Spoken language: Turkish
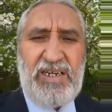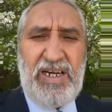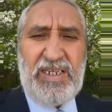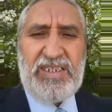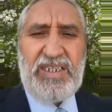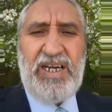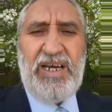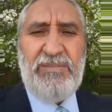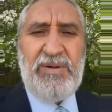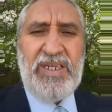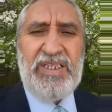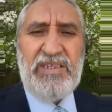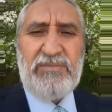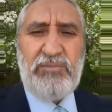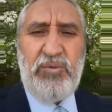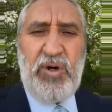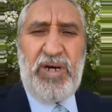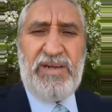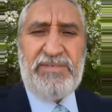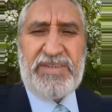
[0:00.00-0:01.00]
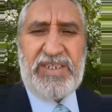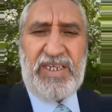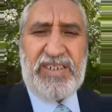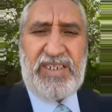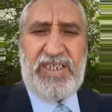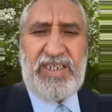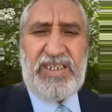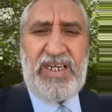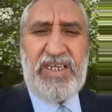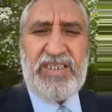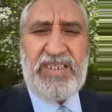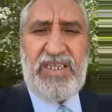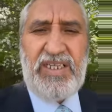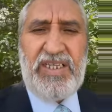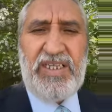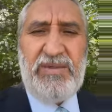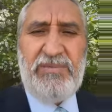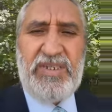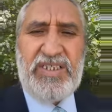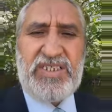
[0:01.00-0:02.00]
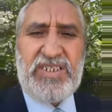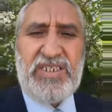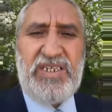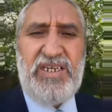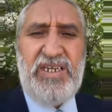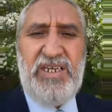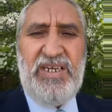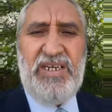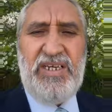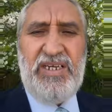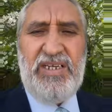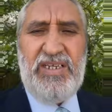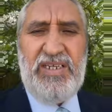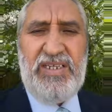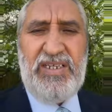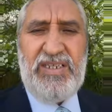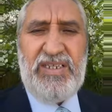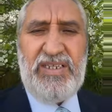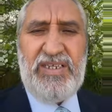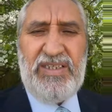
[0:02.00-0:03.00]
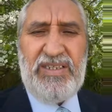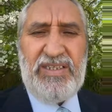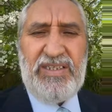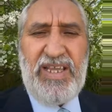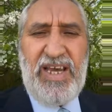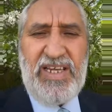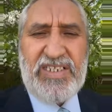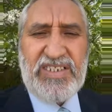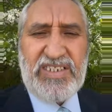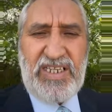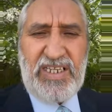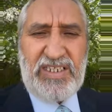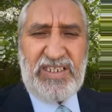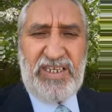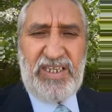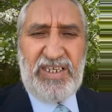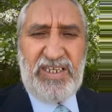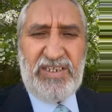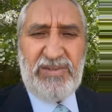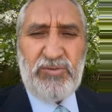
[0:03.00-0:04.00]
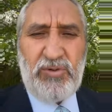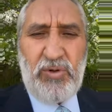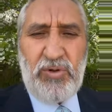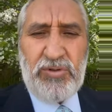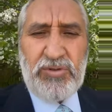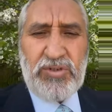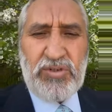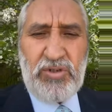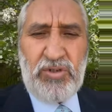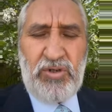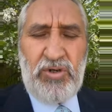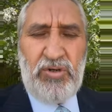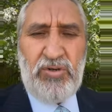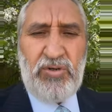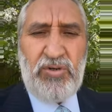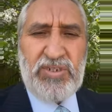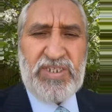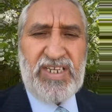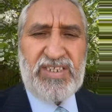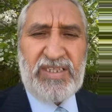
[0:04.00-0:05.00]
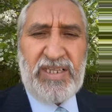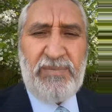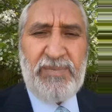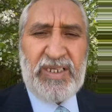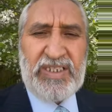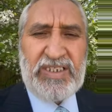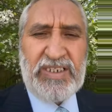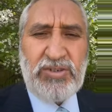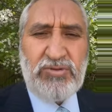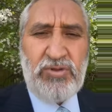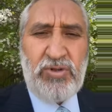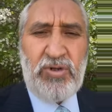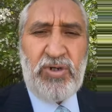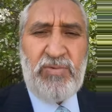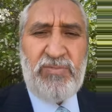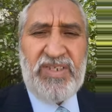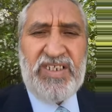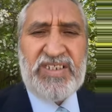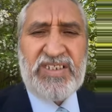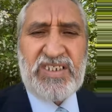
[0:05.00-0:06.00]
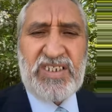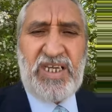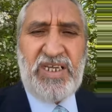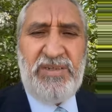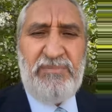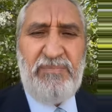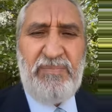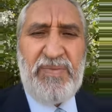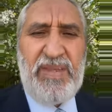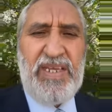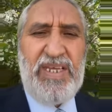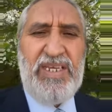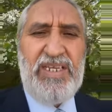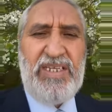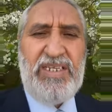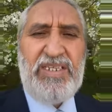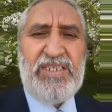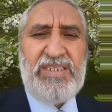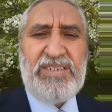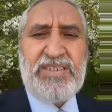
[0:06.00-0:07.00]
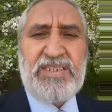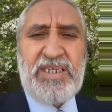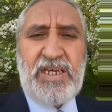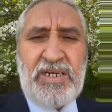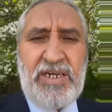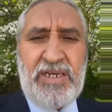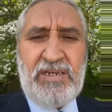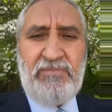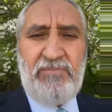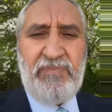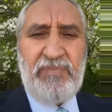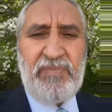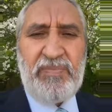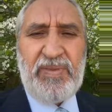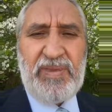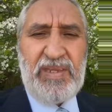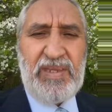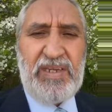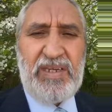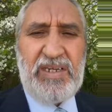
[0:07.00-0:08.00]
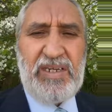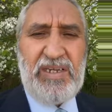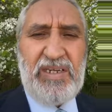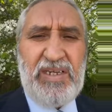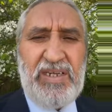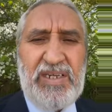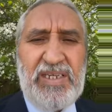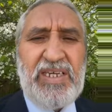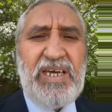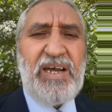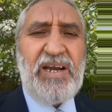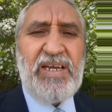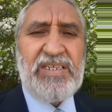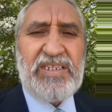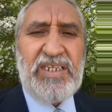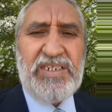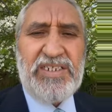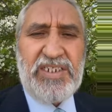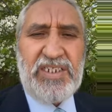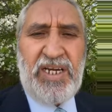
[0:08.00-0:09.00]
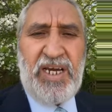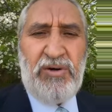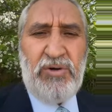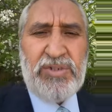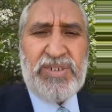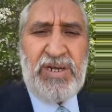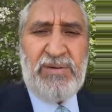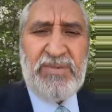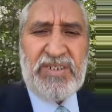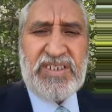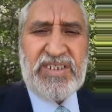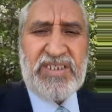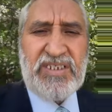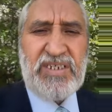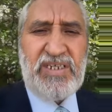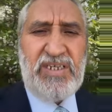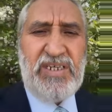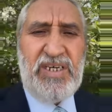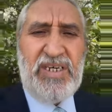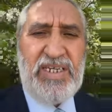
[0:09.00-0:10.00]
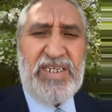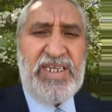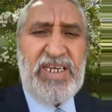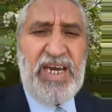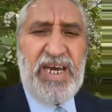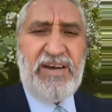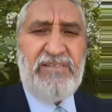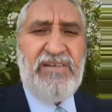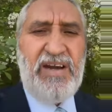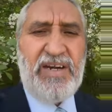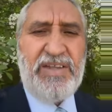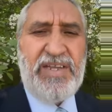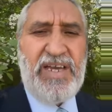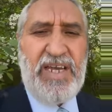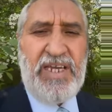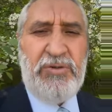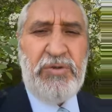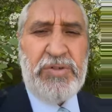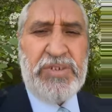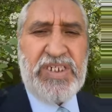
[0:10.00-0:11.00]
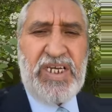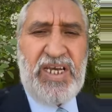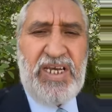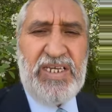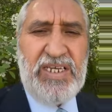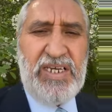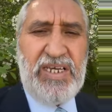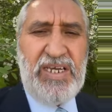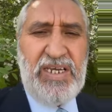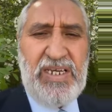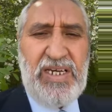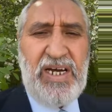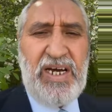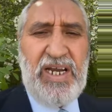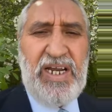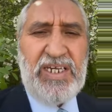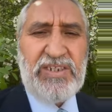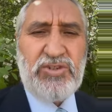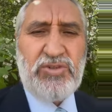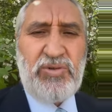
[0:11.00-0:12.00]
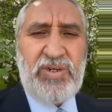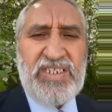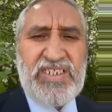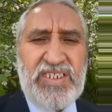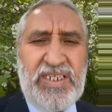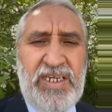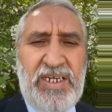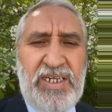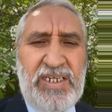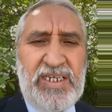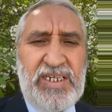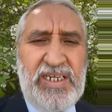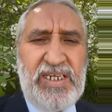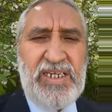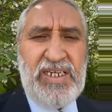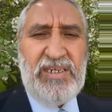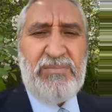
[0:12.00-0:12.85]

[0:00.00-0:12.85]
katılamadık. Bu haftaki katıldığımız dersteki konusunu özetlemek istiyorum. İnsan, insanın yaratılışına hocamız yer verdi. En önce Alak suresinin